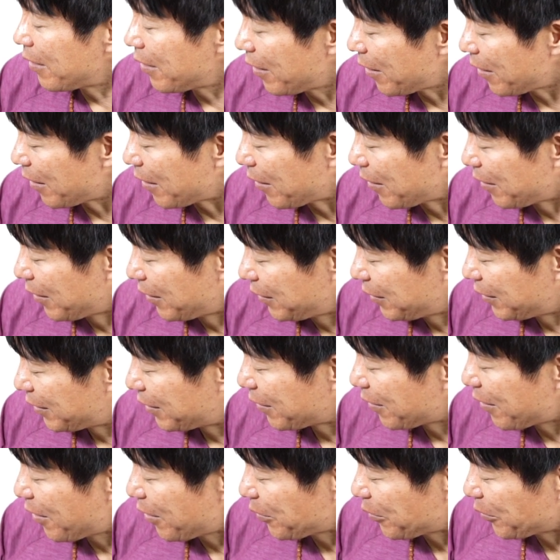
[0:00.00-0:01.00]
年
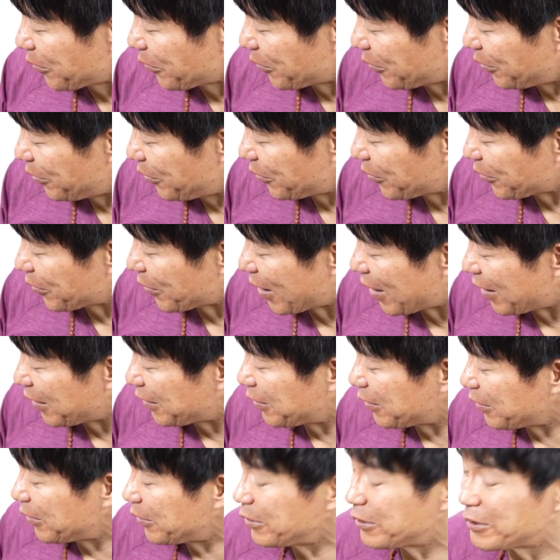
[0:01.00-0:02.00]
しがつのにじゅうは
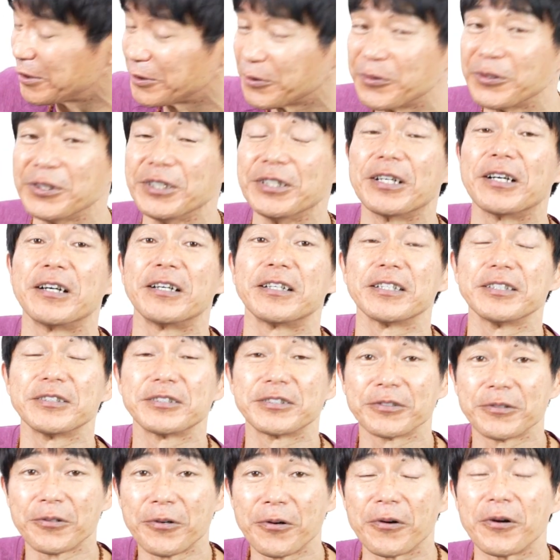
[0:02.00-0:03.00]
ちにちのにかげ
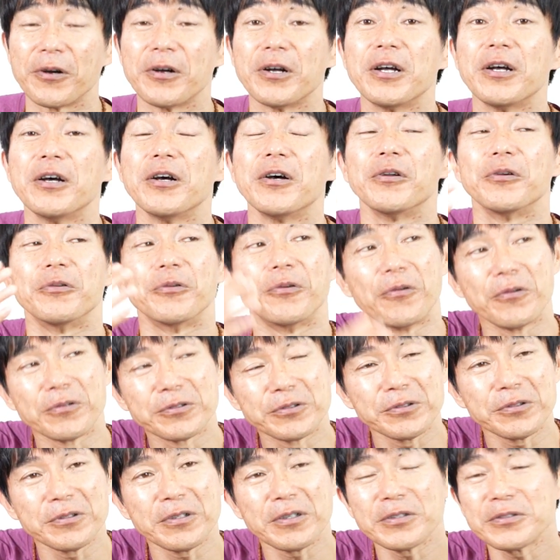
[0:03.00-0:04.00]
つご、ろ
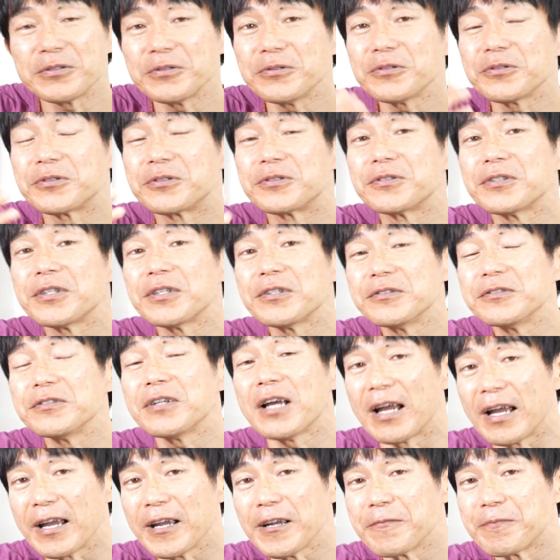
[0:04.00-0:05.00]
くがつの末ぐ
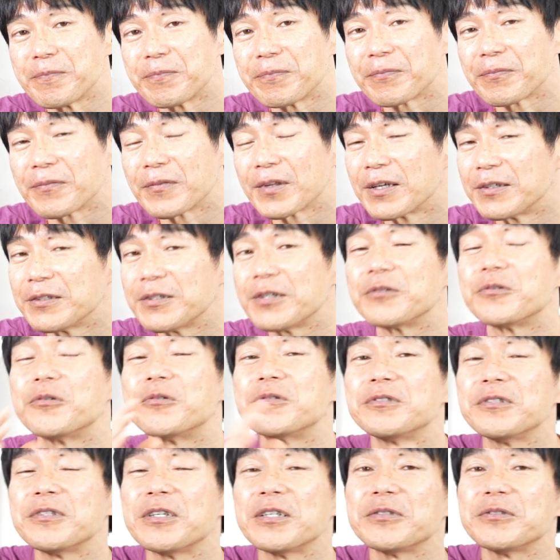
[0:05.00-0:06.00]
らいだから
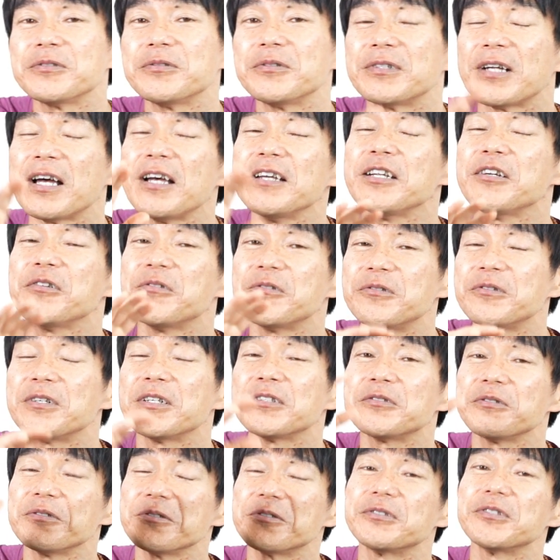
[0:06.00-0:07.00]
ろくがつの来年のろく
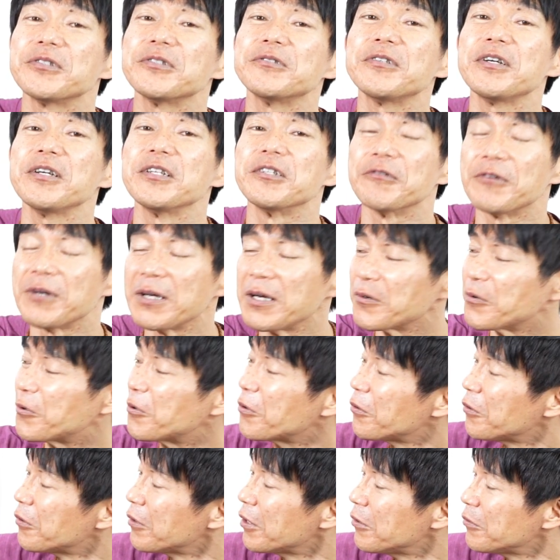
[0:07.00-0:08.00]
がつの末ぐらいには
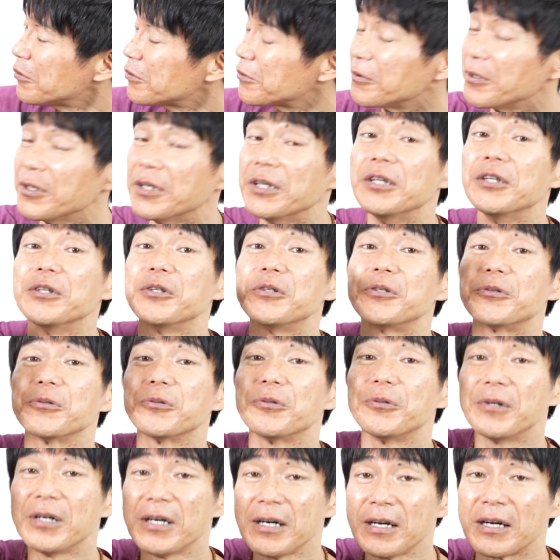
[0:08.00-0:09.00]
コロナウイルスの影
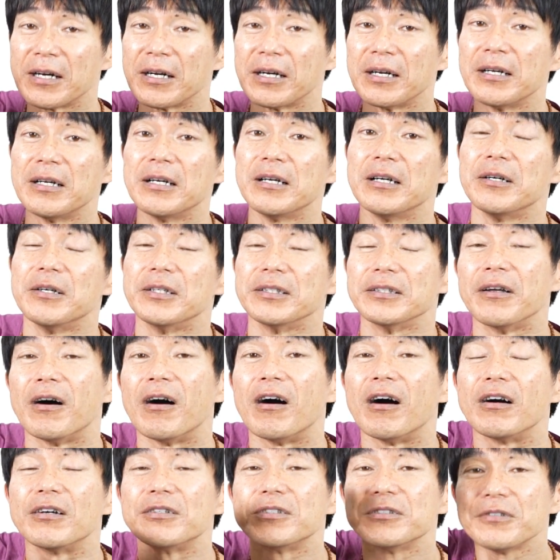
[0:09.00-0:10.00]
響が
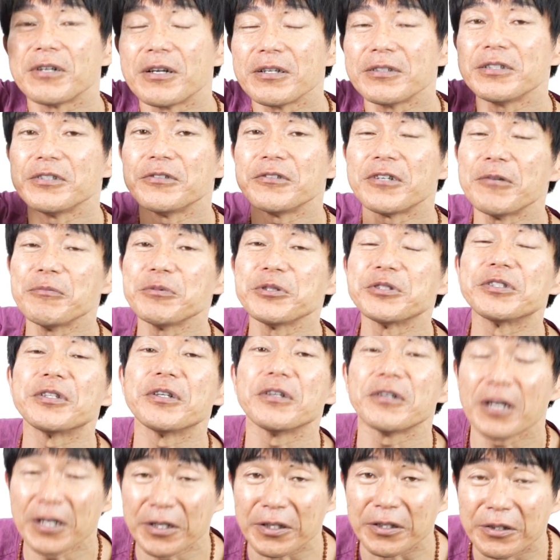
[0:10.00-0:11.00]
なくなってるかもし
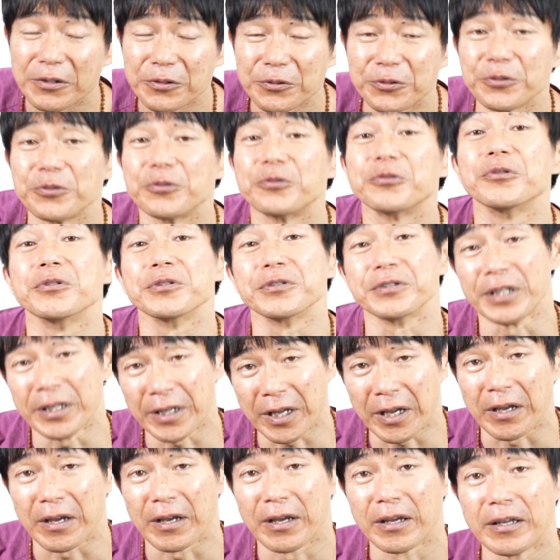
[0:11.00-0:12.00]
れないということです
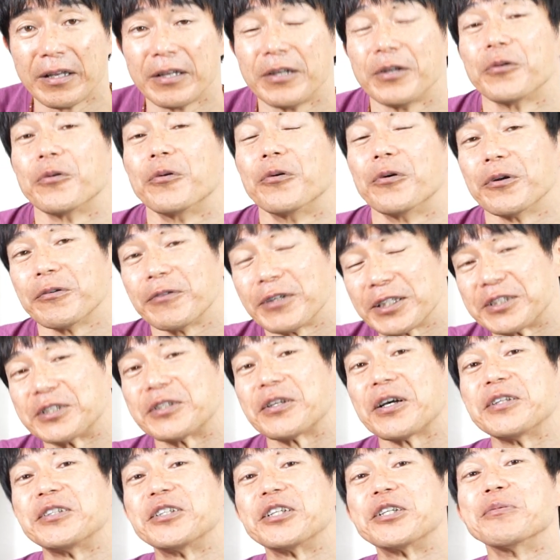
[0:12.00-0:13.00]
ね。これは
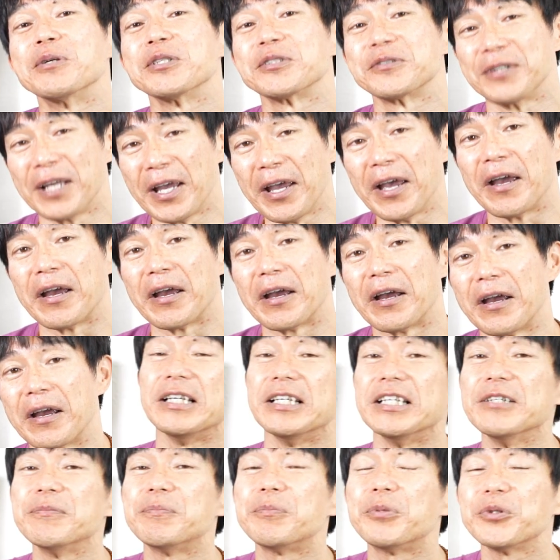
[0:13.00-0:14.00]
期待できますね。
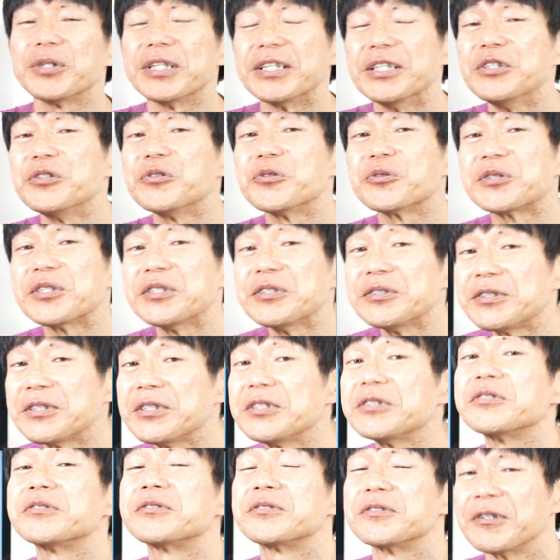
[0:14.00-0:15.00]
一方でインド占
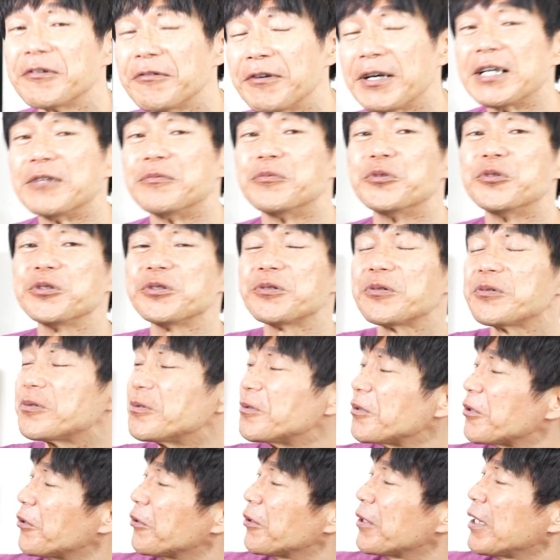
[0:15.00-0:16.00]
星術ではもう一つ
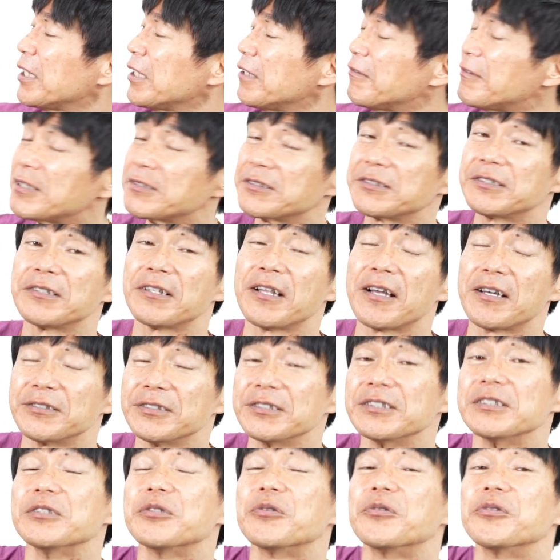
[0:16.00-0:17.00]
の巨大な惑星であ
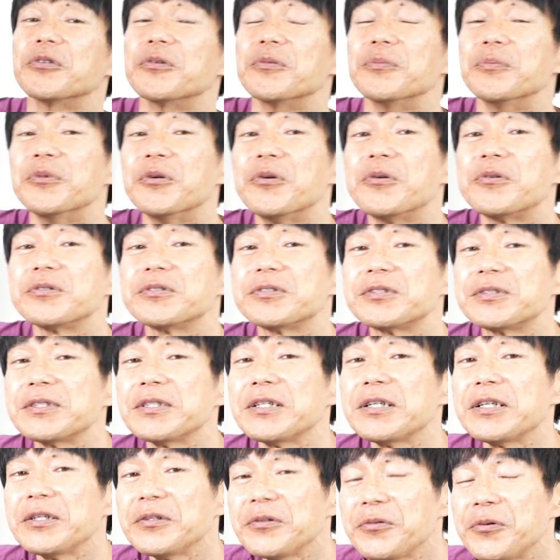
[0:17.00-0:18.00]
るこの木
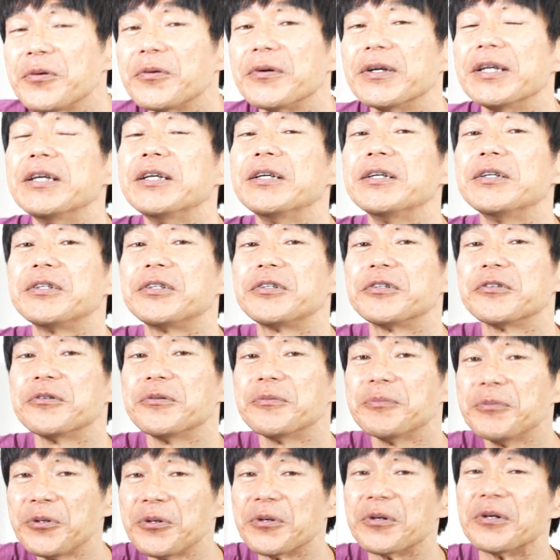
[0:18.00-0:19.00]
星の影
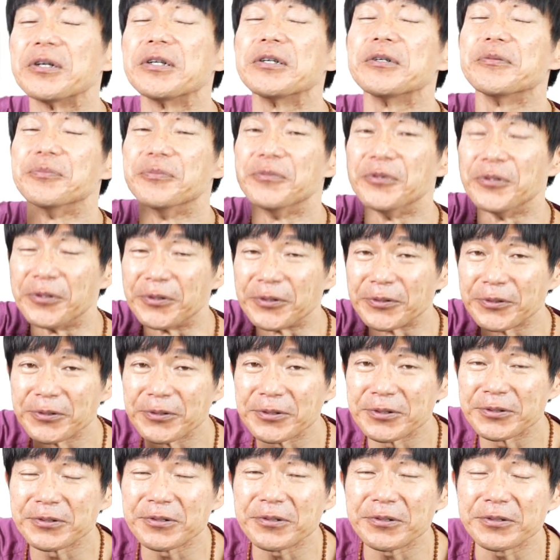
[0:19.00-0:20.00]
響もも
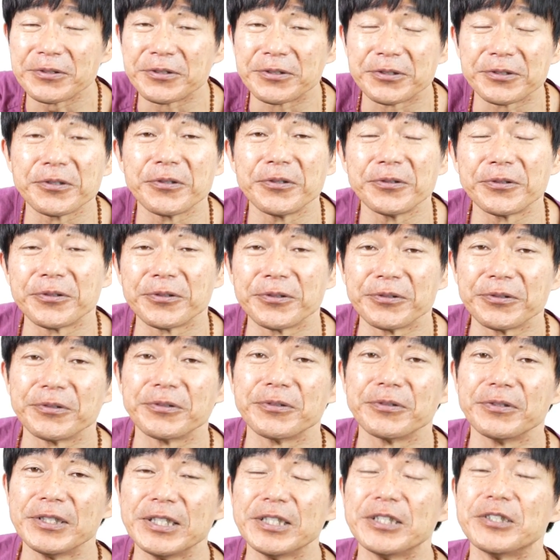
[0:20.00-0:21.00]
のすごく強いという
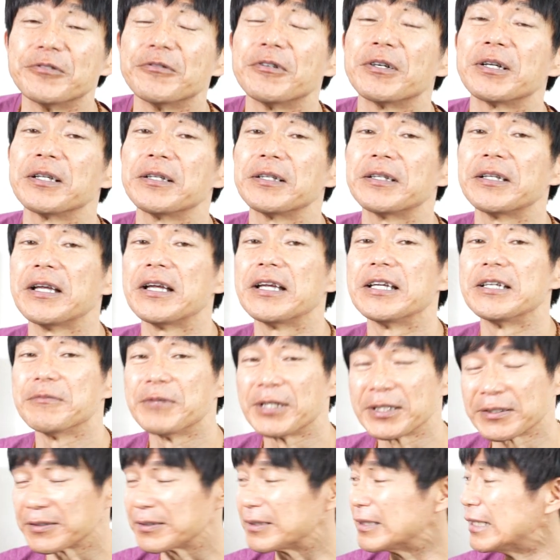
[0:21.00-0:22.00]
ふうに言われてい
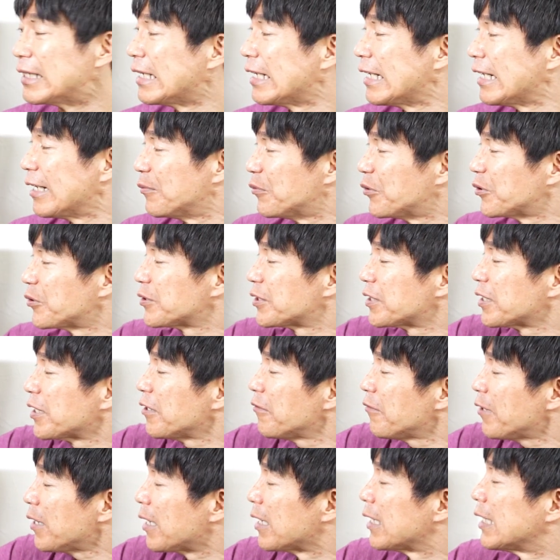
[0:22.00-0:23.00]
ます。木
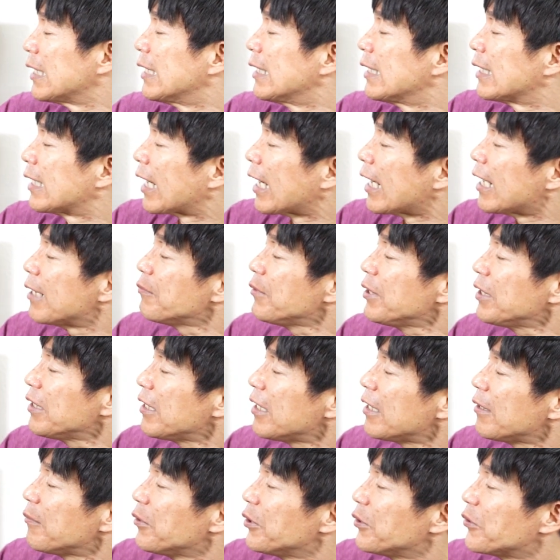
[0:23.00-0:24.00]
星は
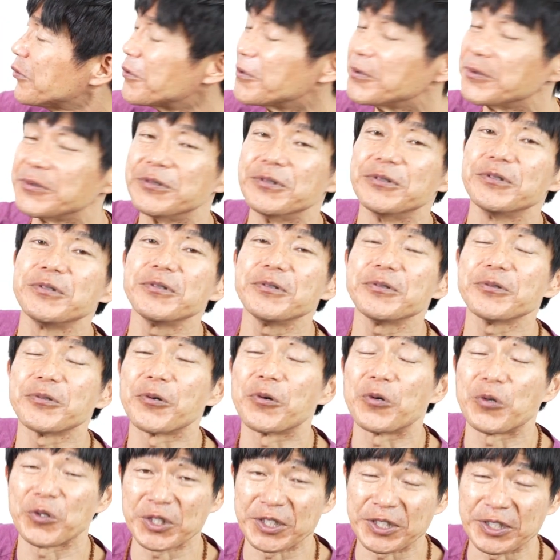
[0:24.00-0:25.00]
神々のグルの
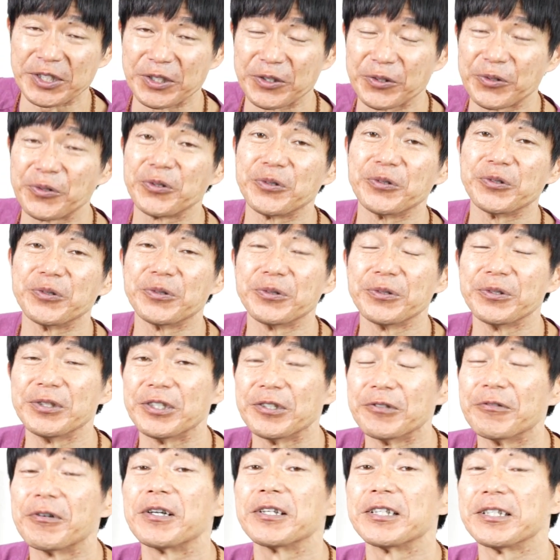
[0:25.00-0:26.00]
星というふうに
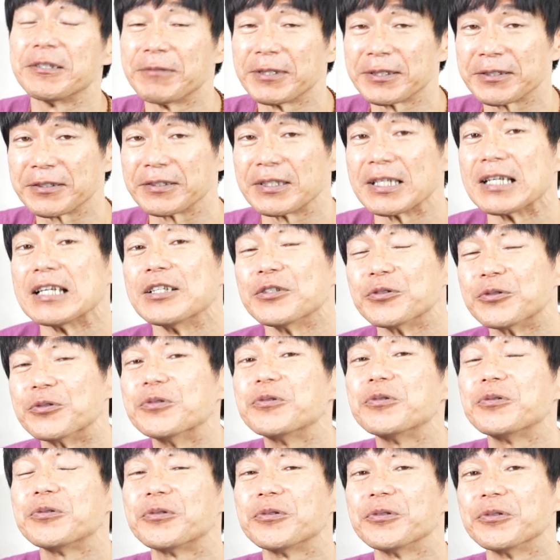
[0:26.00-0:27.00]
言われています。
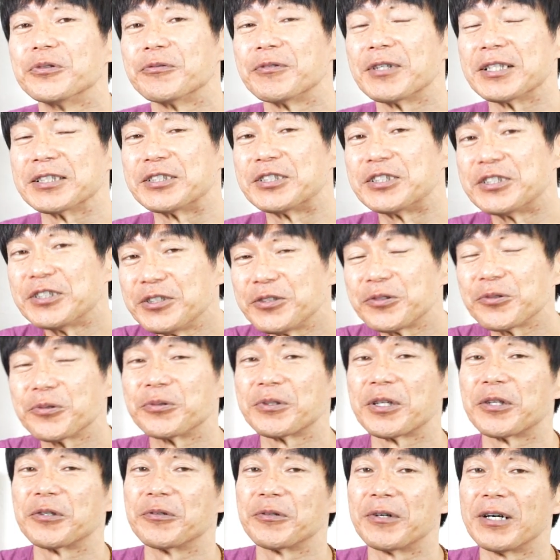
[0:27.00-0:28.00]
グルというのは師
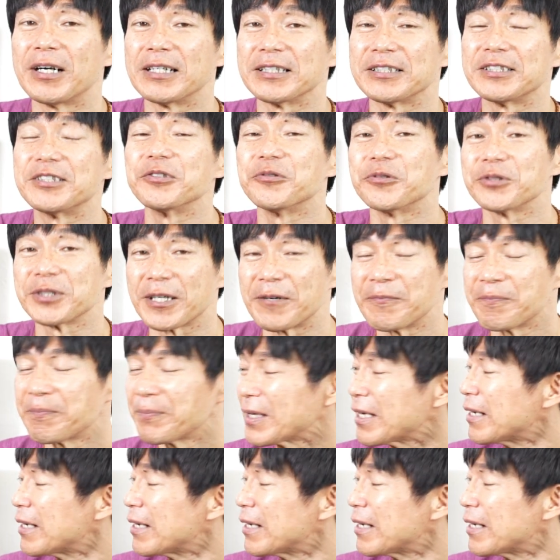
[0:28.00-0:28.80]
匠だとか指導者。